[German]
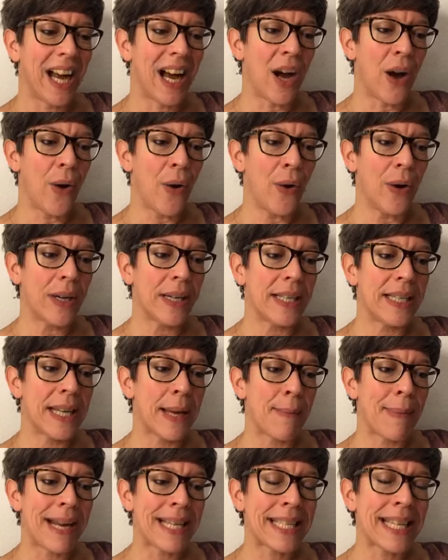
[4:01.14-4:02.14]
Auch in
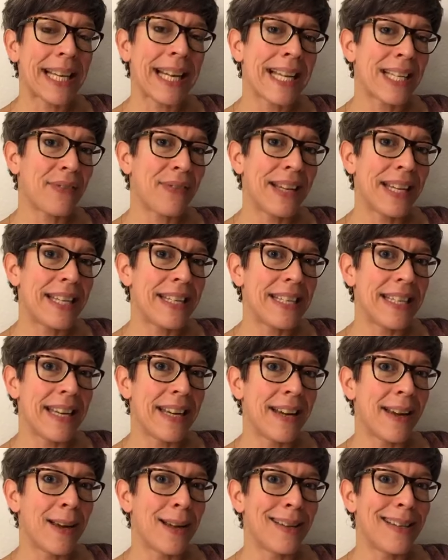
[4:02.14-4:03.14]
der Masterclass werdet
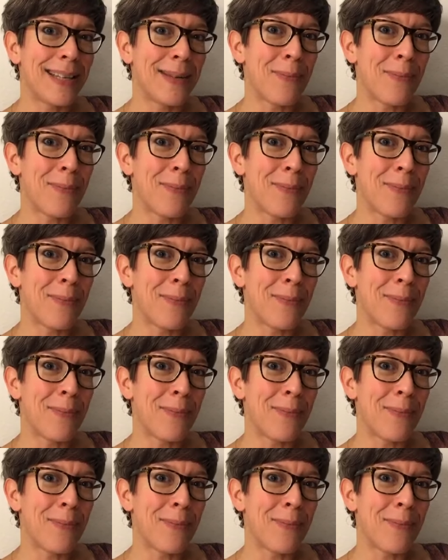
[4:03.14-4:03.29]
ihr